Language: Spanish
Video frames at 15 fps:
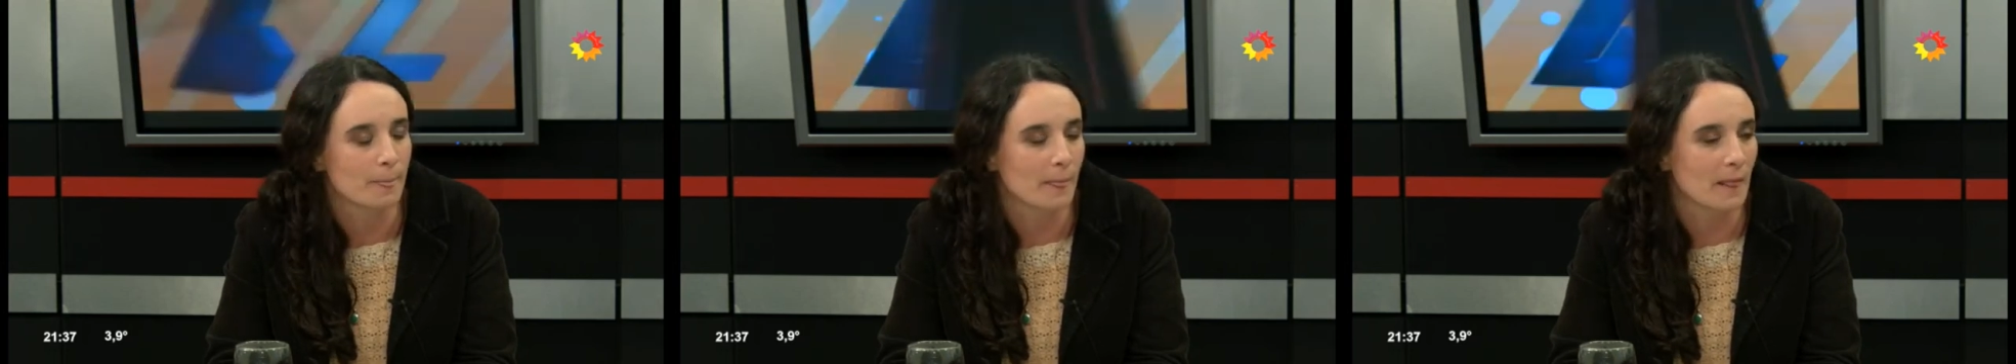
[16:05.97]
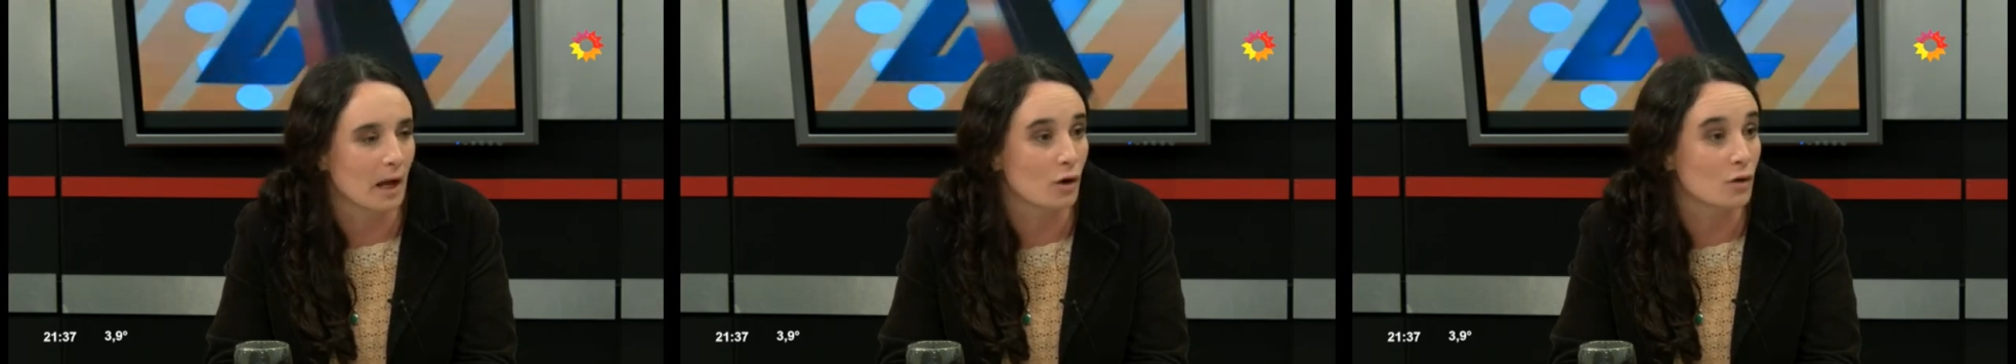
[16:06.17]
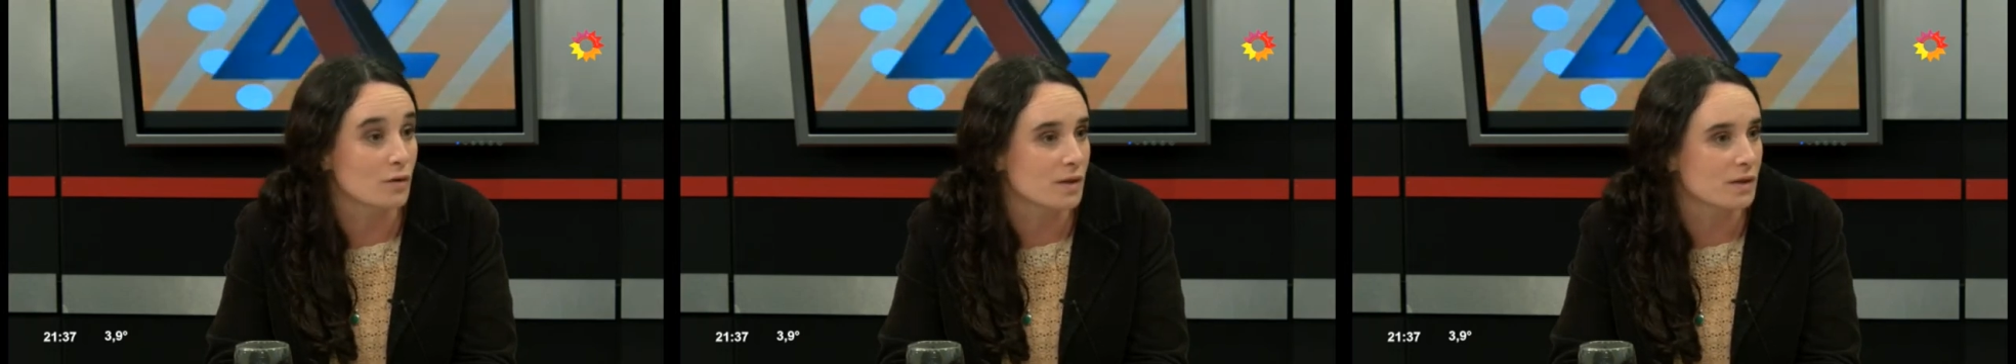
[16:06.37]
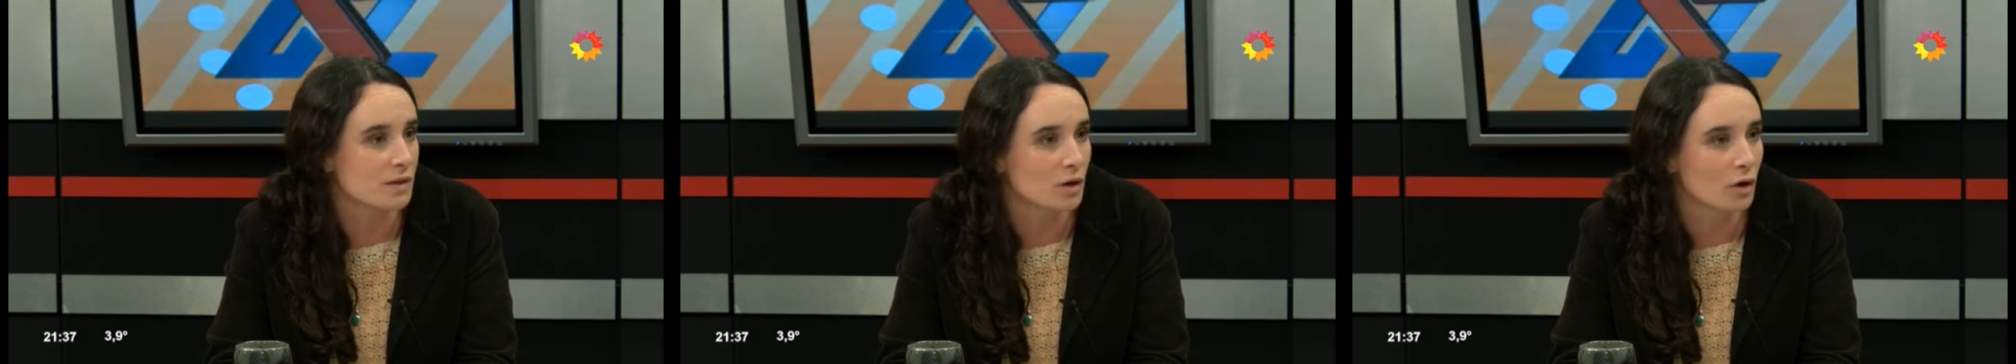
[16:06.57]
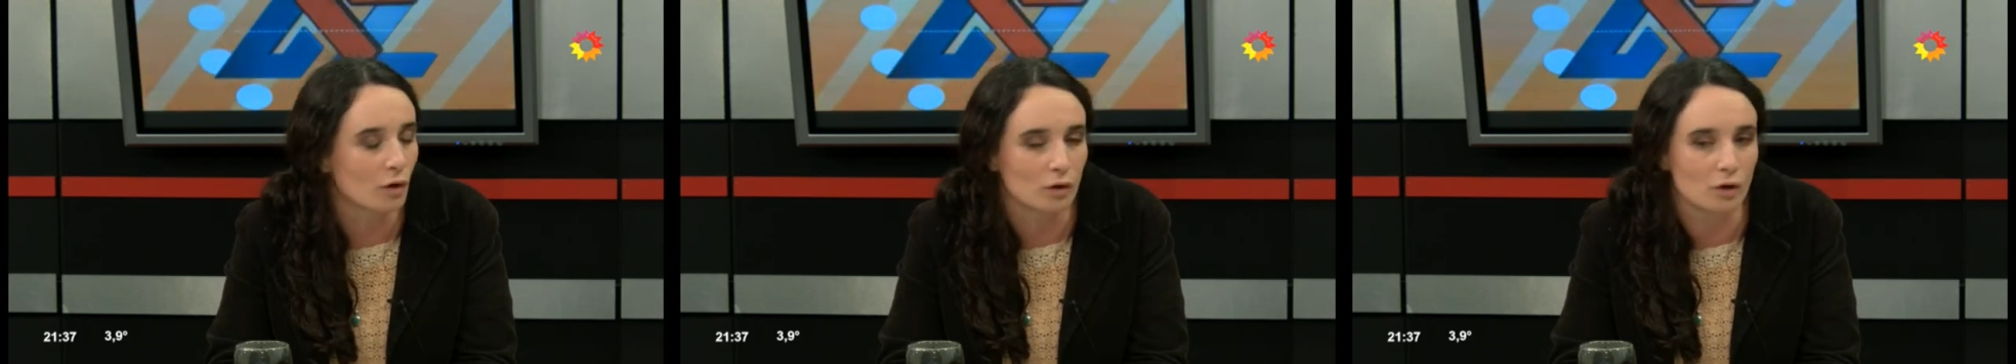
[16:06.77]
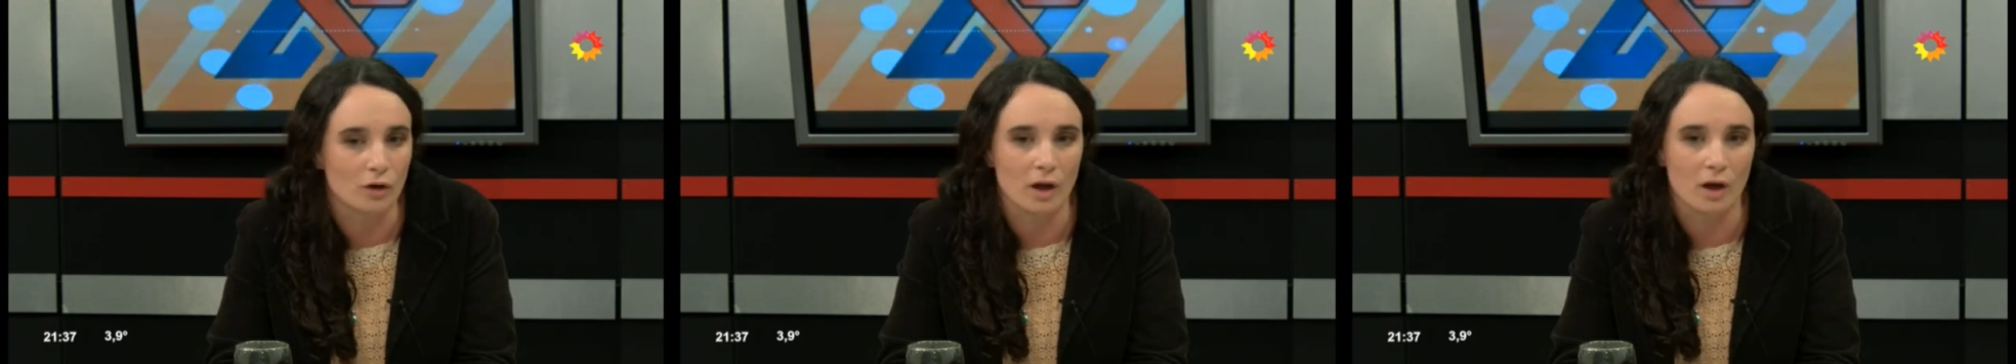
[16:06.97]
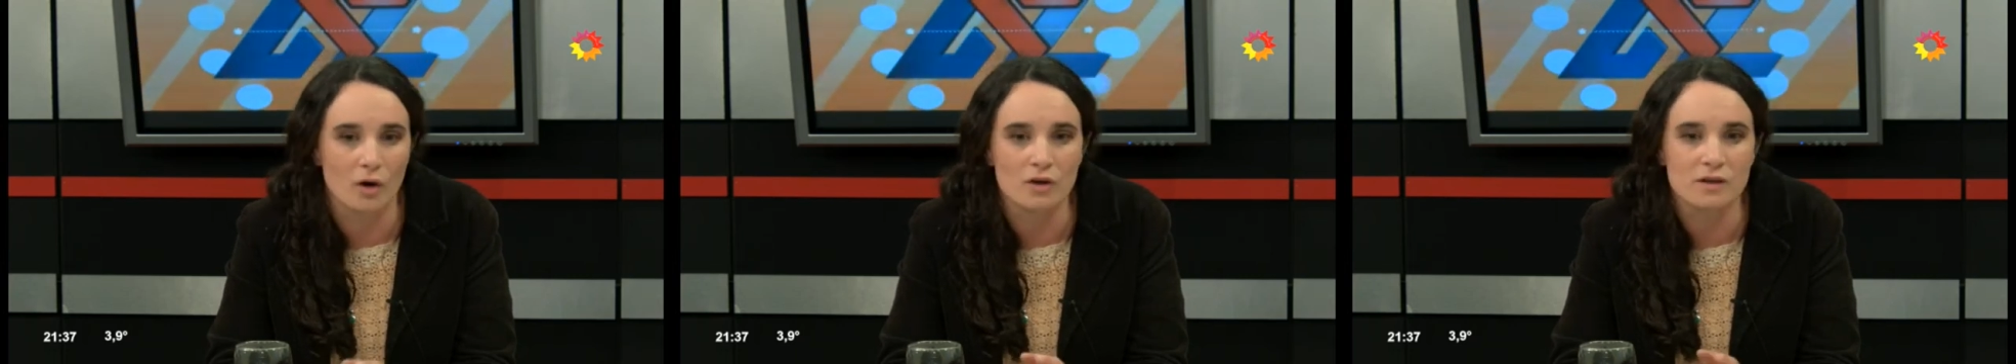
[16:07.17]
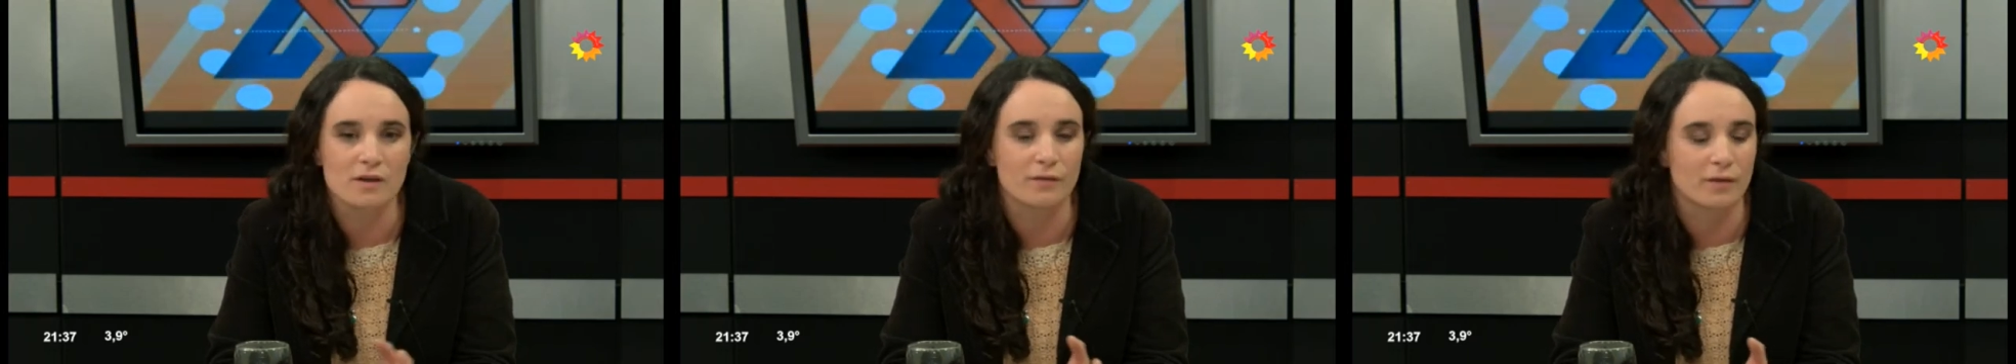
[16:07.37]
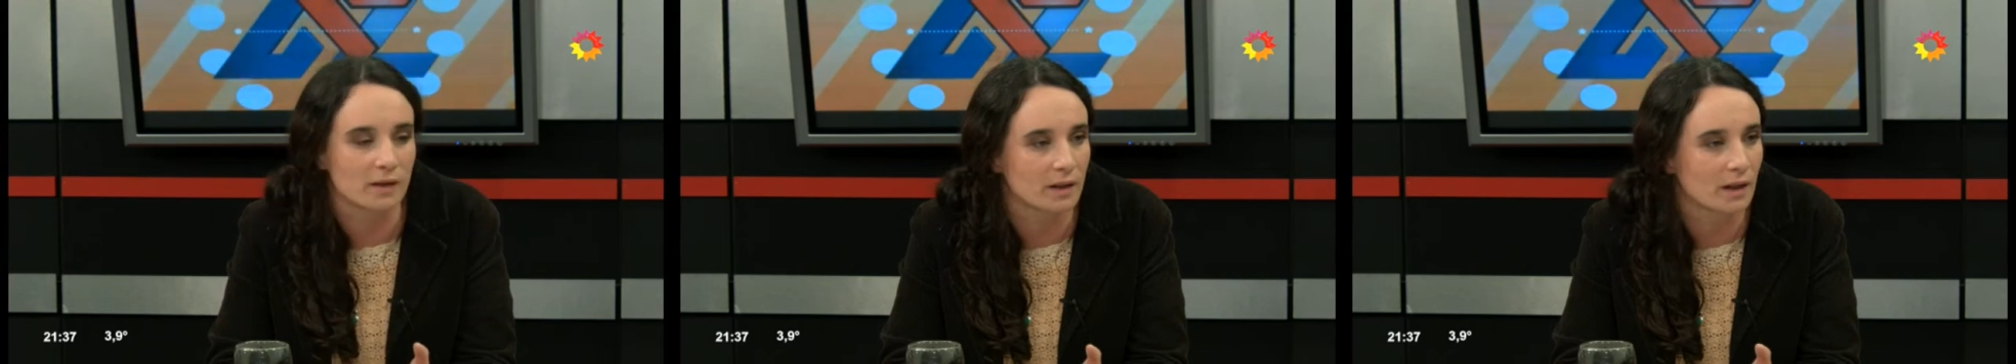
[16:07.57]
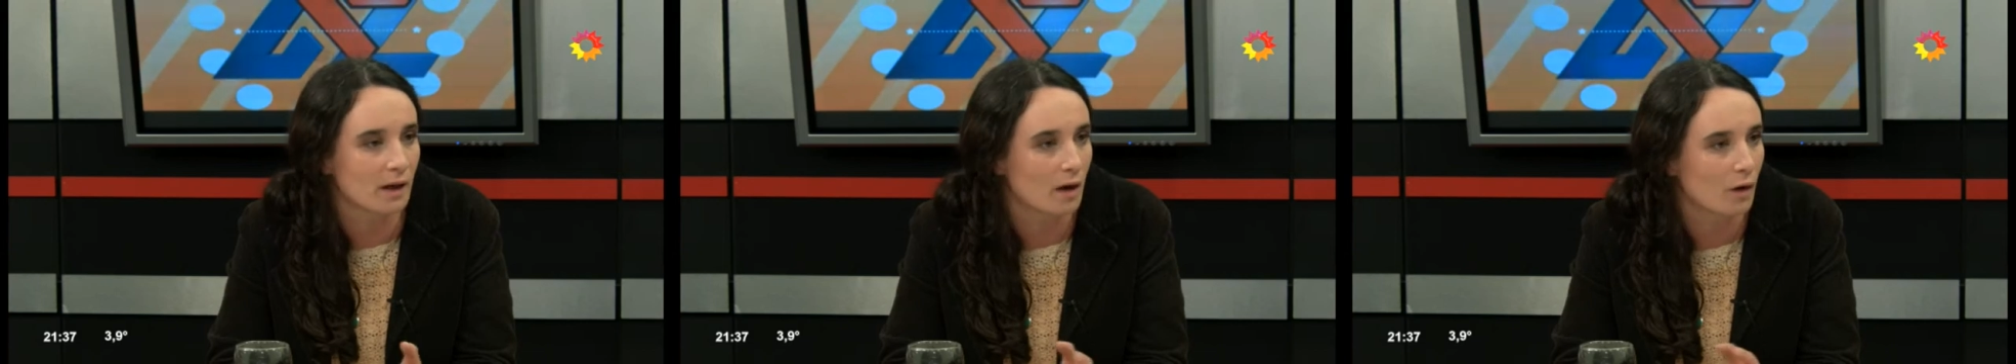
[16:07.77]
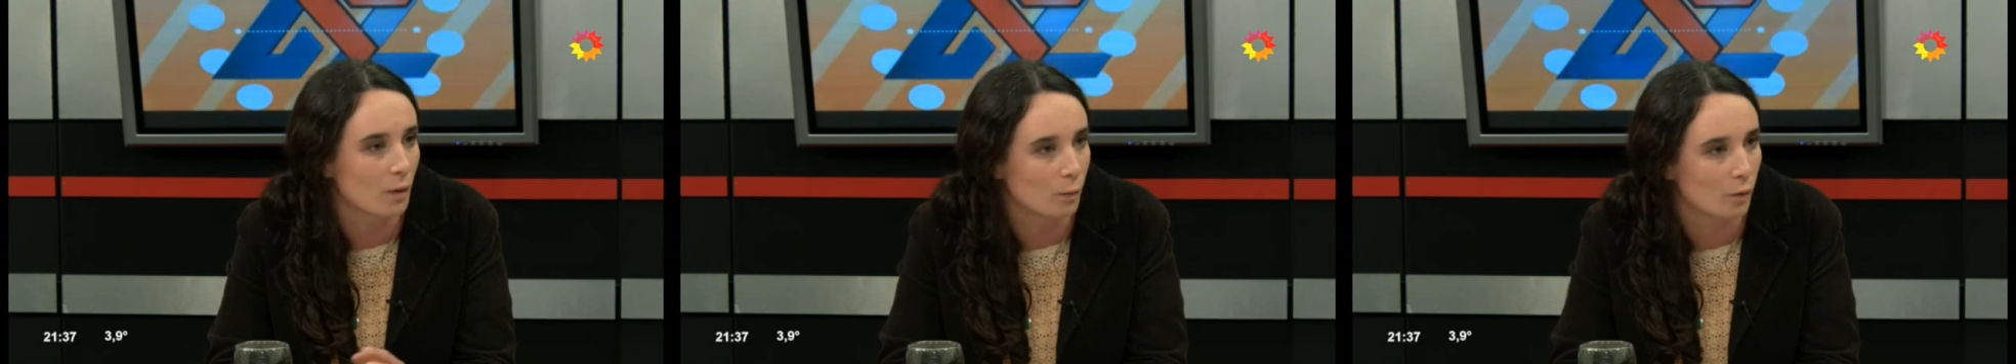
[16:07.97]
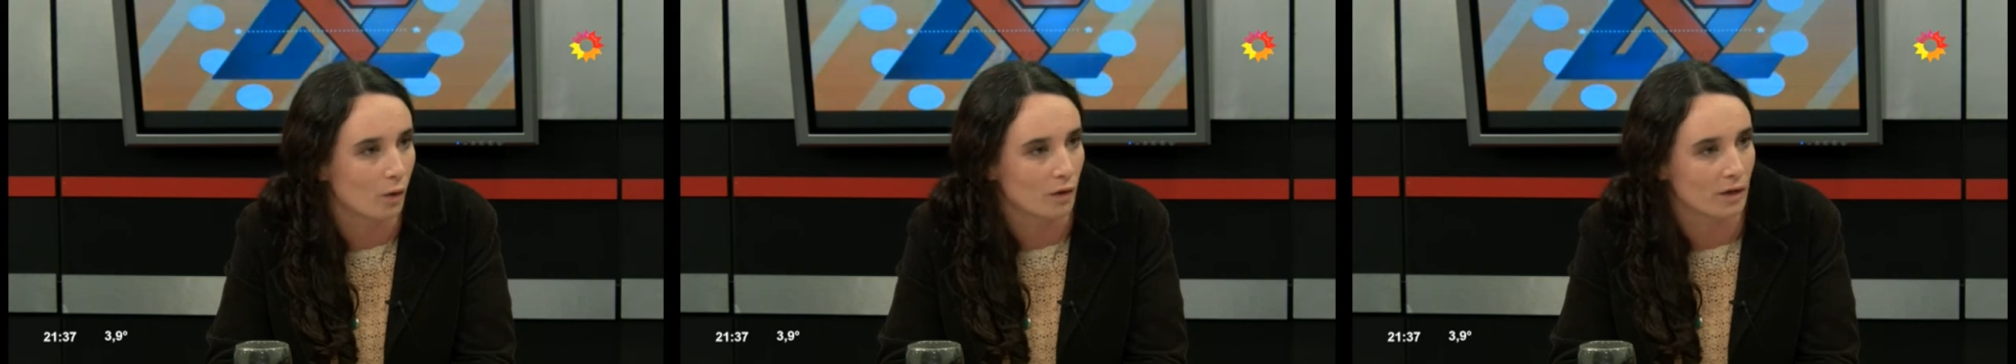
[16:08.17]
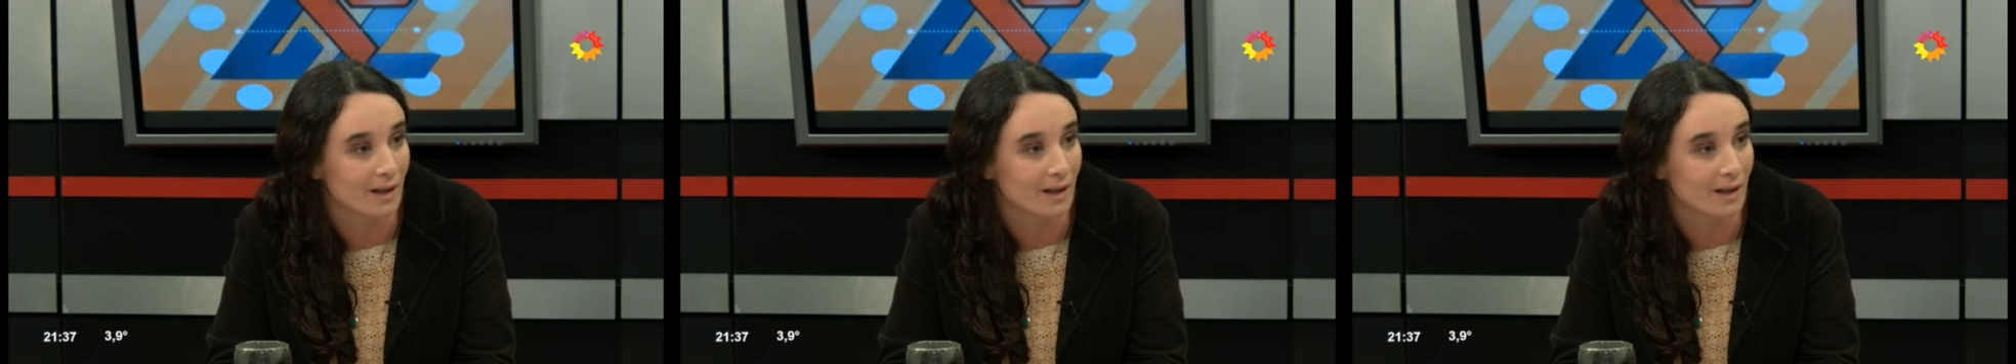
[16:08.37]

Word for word: la concesión, lo que hoy se festeja como